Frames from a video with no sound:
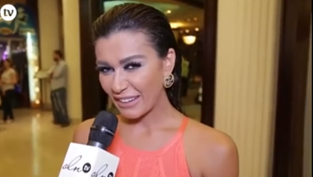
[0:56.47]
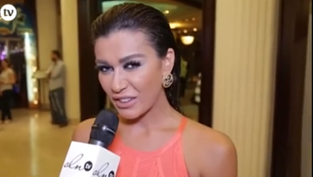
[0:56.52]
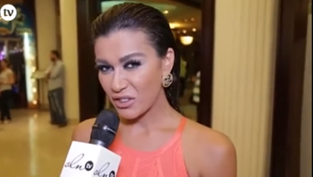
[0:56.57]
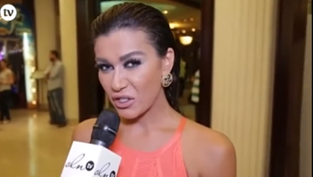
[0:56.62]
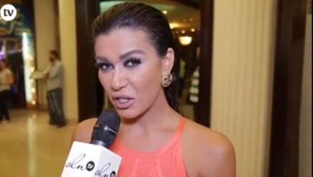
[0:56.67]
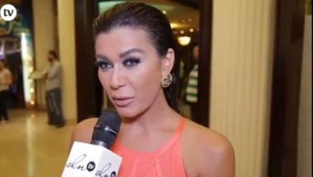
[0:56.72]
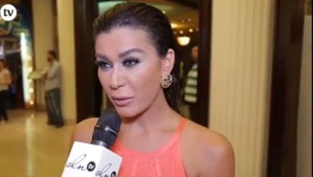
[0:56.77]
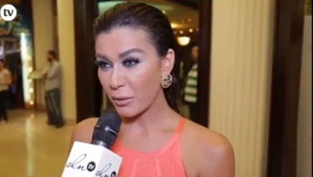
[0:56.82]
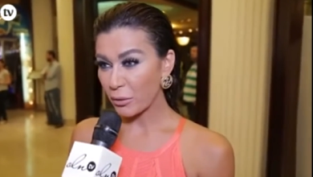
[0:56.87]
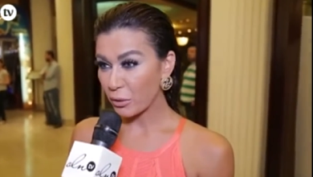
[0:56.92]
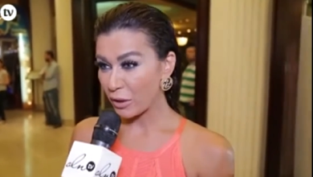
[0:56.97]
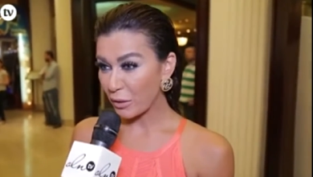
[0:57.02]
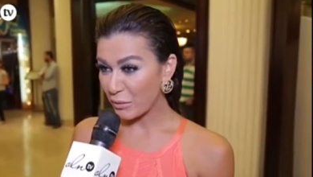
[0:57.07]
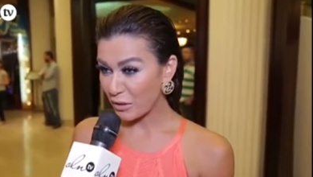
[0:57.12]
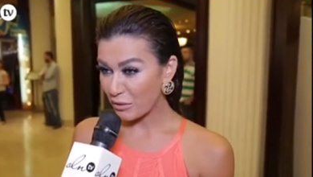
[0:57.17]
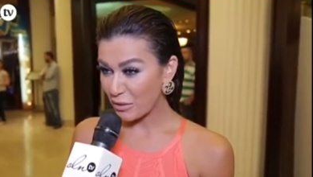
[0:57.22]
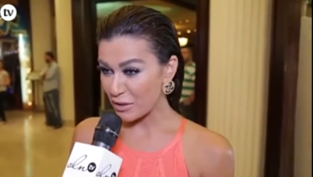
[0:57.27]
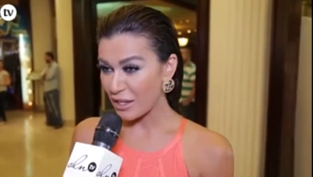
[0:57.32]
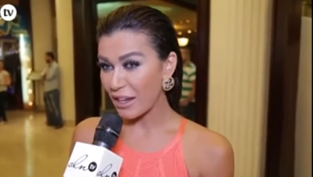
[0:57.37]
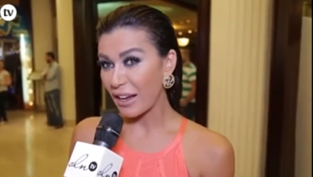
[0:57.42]
ان شاء الله نكون عم
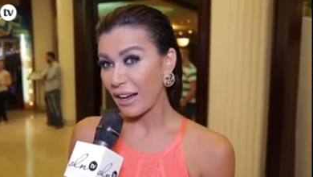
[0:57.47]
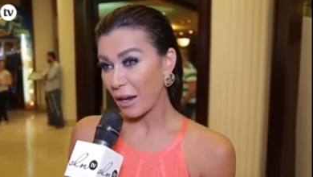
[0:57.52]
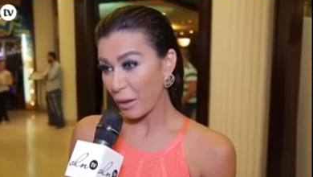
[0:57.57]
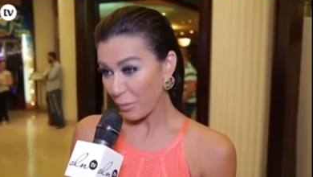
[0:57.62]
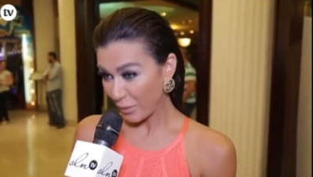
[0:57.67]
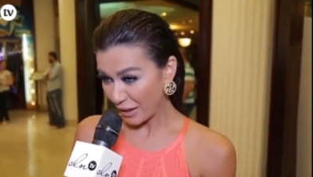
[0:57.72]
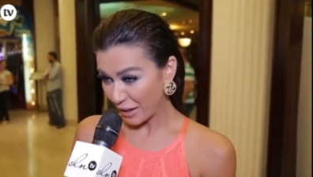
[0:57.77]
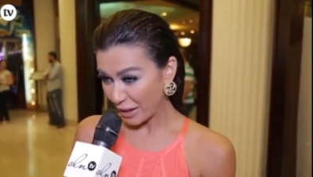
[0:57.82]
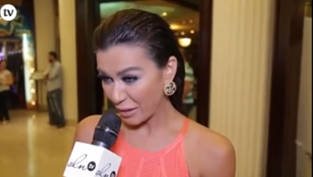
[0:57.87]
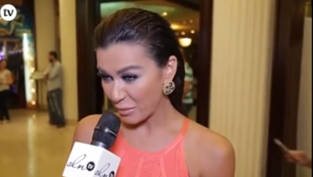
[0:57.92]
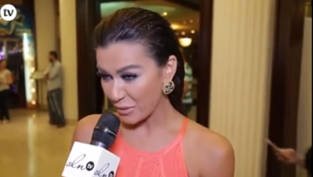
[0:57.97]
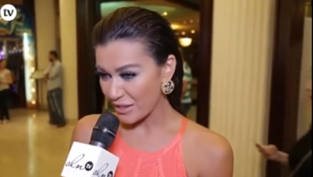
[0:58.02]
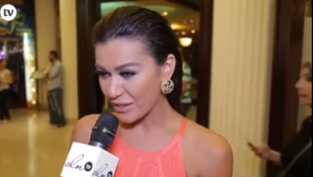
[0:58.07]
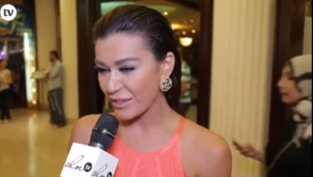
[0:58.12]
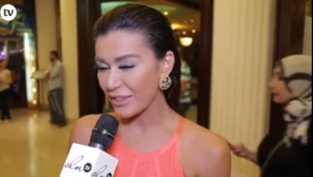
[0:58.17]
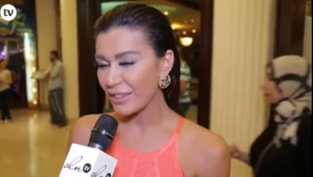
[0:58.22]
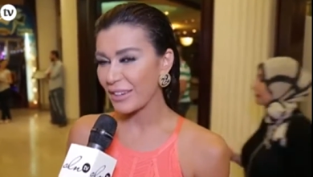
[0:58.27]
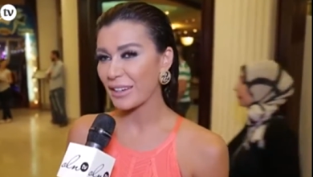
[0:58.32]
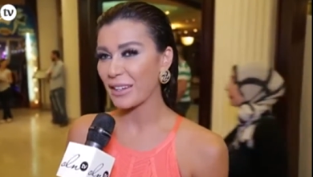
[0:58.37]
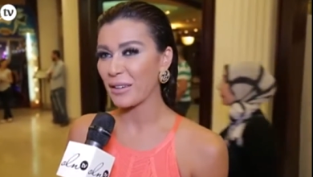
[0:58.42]
نافس آه، عبر ال بي
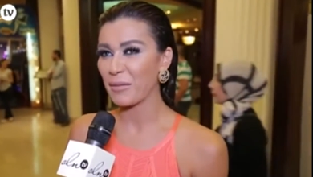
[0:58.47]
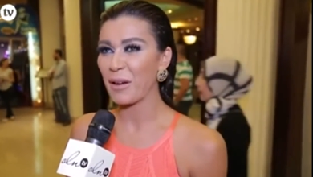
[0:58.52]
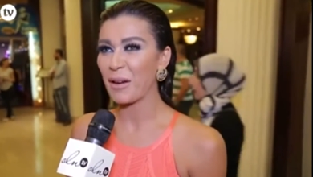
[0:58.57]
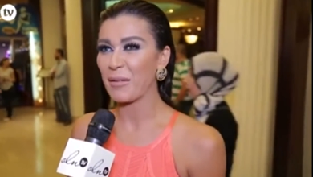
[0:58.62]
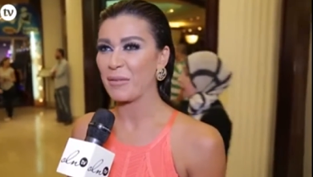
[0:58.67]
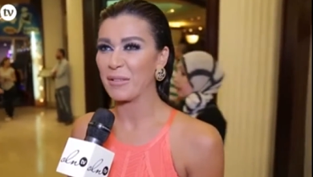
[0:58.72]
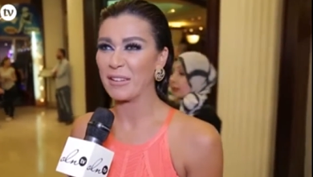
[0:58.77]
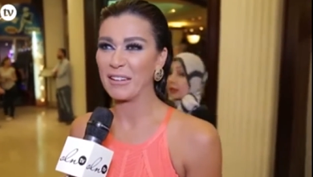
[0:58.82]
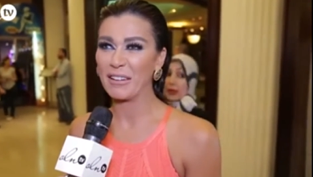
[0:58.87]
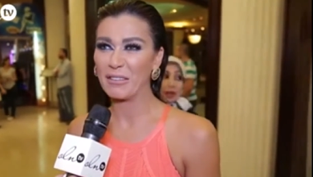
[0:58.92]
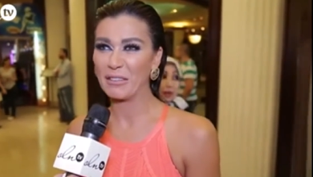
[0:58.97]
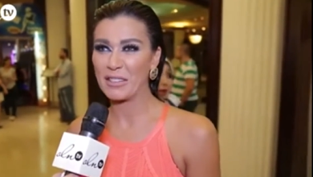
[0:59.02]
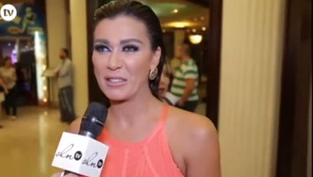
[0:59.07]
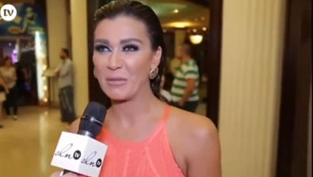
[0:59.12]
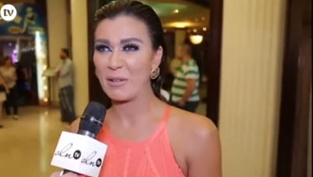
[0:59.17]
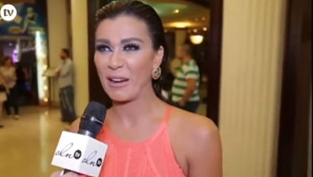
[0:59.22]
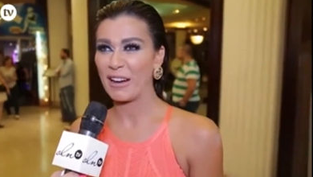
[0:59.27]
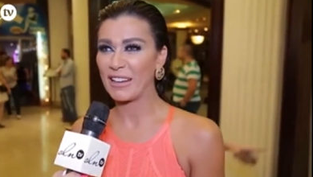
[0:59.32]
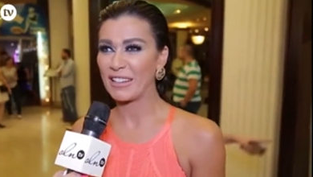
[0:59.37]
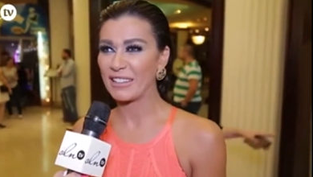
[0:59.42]
سي لكن ما عم نافس
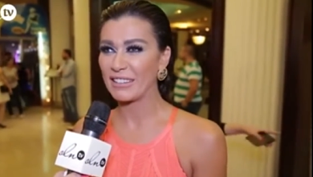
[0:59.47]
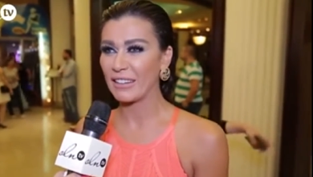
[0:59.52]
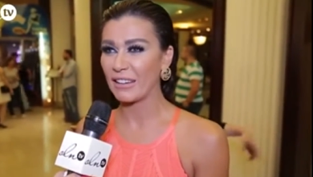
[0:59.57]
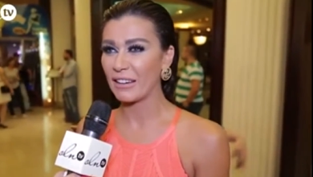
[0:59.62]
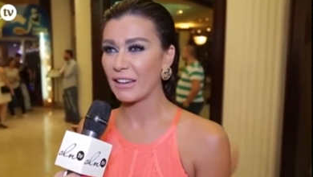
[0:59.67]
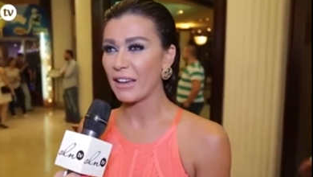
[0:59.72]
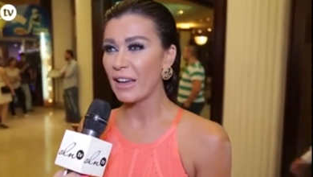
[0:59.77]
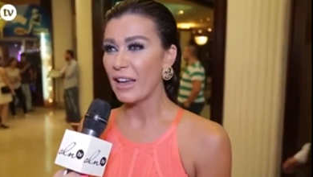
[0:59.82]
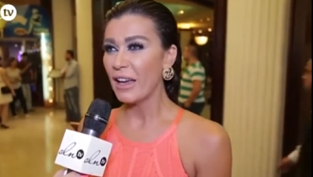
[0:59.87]
بعد